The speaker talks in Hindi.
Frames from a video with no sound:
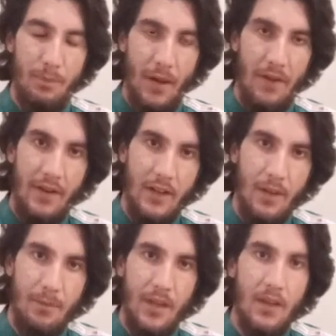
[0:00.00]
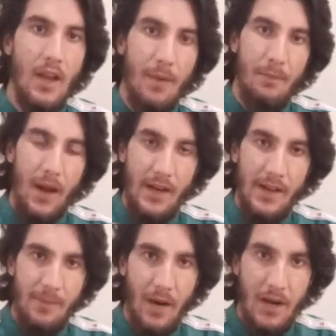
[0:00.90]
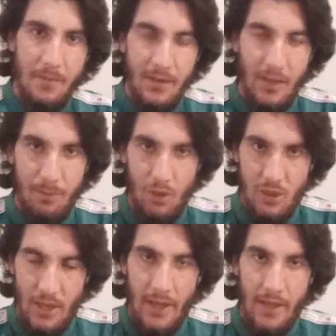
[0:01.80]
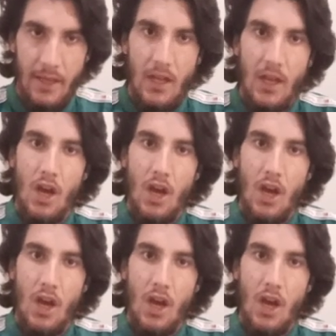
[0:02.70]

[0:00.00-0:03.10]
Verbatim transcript: प्राइवेट कंपनी बाकी डिपार्टमेंट तक पहुँचाएगी